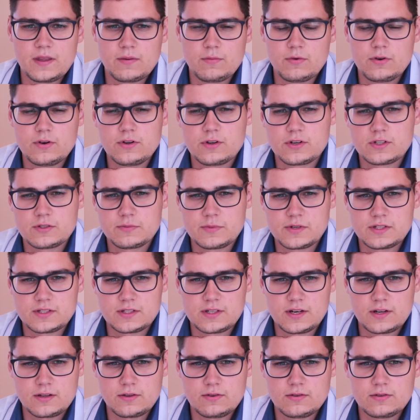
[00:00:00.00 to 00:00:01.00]
наиболее
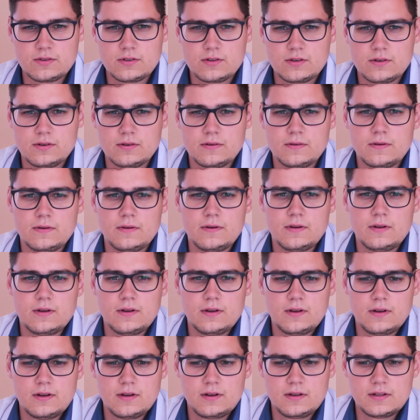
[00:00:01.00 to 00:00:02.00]
распространенных
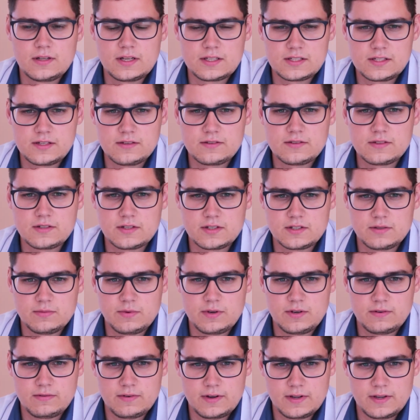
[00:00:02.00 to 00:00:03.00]
наследственных
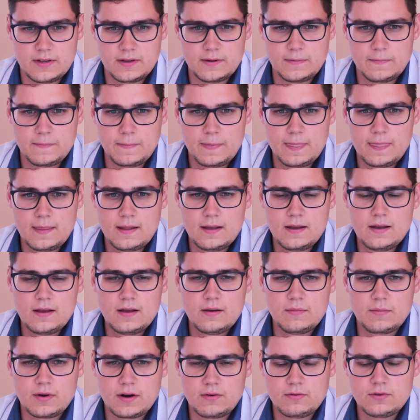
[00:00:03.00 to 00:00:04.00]
заболеваний.
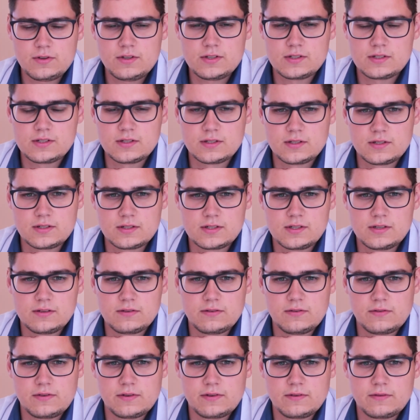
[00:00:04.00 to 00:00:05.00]
Проводится это
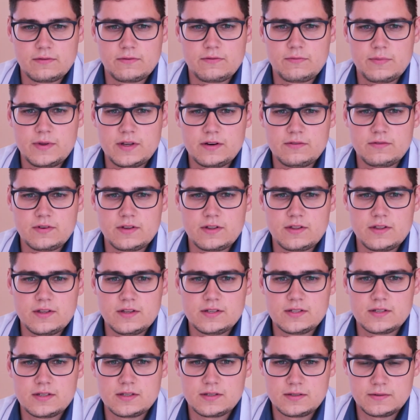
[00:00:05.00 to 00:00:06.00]
исследование в первые
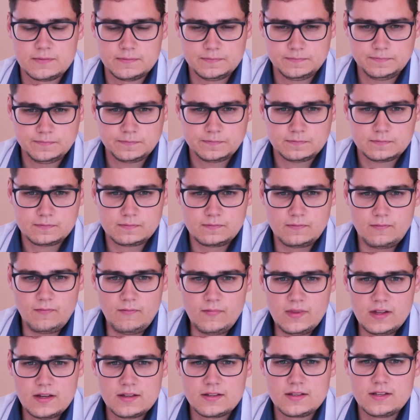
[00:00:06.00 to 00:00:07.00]
10
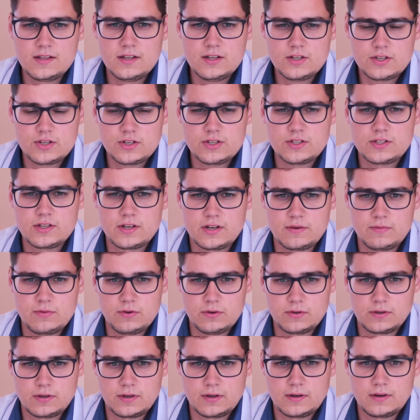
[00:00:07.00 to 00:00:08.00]
дней жизни
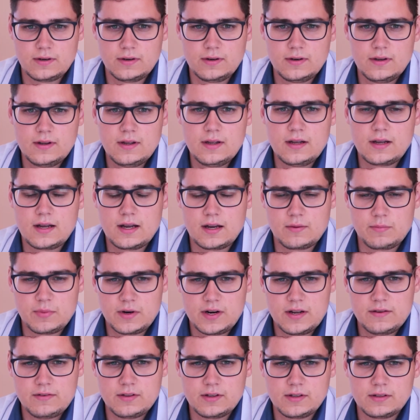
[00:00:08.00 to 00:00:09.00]
ребенка. Как
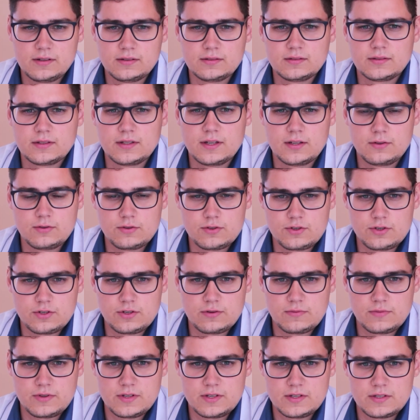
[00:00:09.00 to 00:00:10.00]
правило,
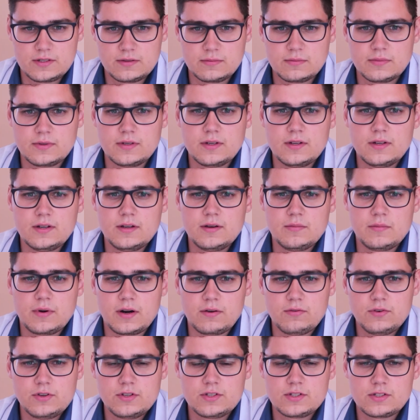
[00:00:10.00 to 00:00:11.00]
доношенным детям
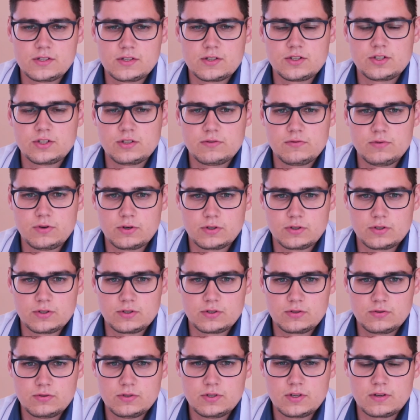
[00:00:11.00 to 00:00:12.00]
проводится на
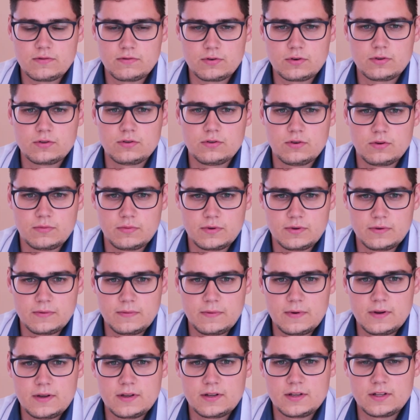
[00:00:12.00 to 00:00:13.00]
четвертые сутки в роддоме,
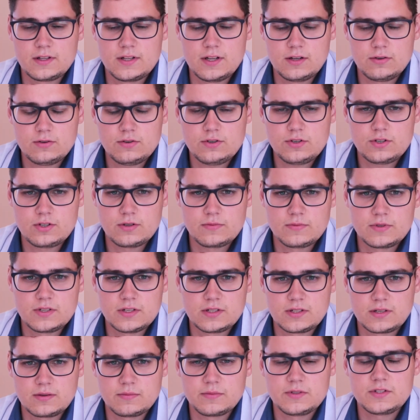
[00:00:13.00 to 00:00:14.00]
недоношенным
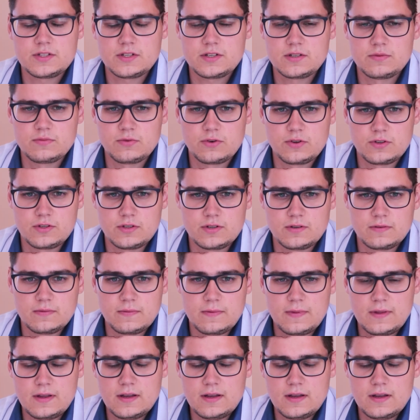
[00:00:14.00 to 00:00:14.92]
деткам на седьмой день.